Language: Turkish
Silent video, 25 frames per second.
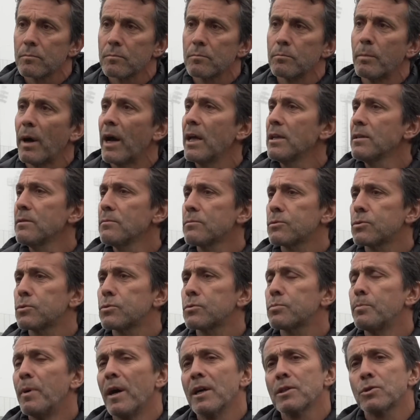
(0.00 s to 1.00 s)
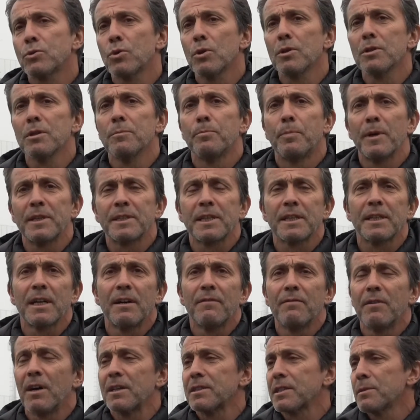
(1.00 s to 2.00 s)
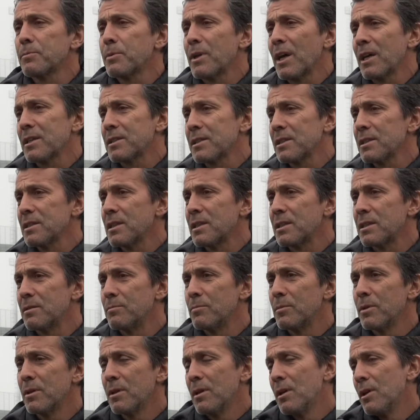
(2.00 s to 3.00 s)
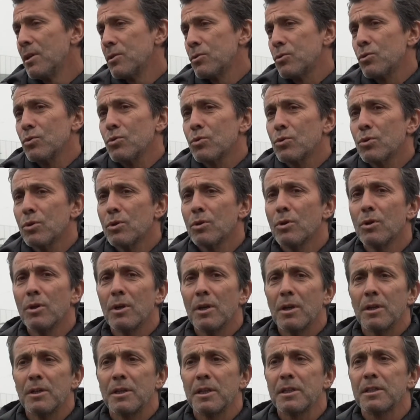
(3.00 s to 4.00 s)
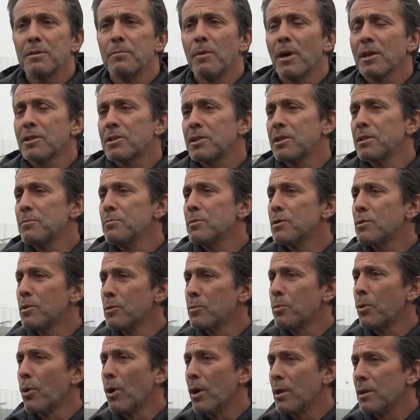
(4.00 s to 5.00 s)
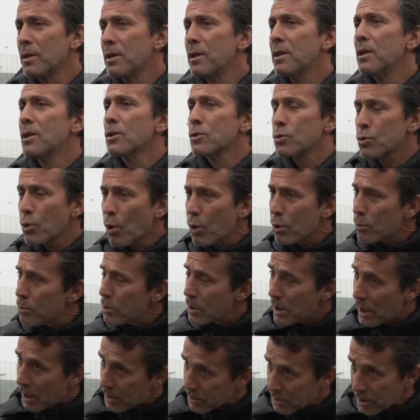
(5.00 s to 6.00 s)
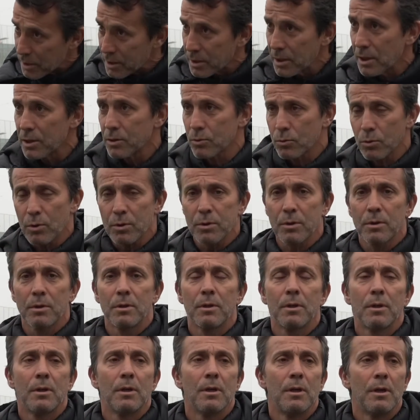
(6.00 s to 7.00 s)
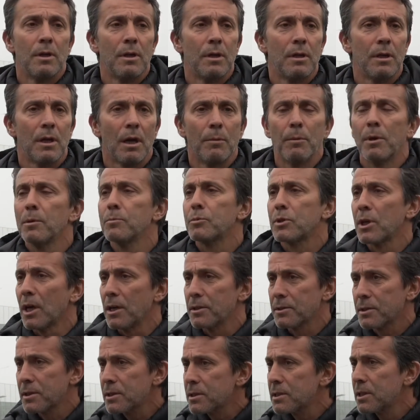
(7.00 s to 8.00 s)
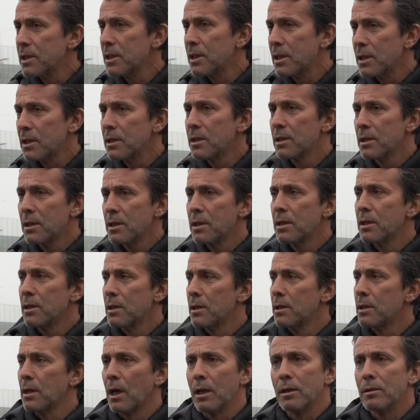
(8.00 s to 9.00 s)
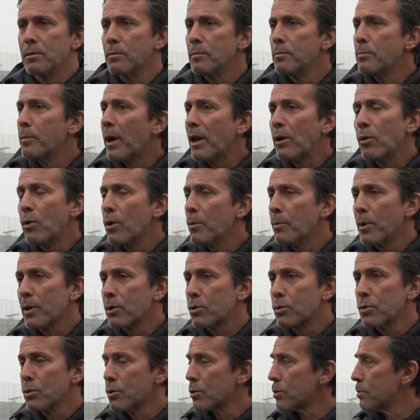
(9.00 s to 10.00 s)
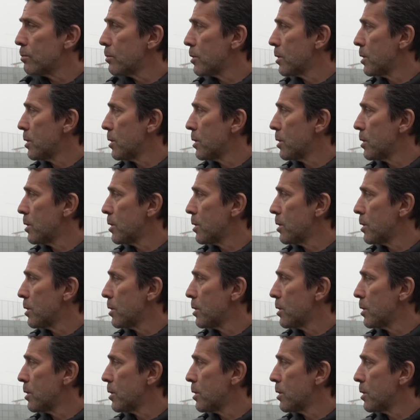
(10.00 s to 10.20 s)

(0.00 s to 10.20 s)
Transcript: Ben ben söyledim pes eden varsa bıraksın dedim. Çünkü 7 maç 21 puan. Zor mu? Gerçekten zor. Ee, ama imkansız değil. Yani ben öyle bakıyorum.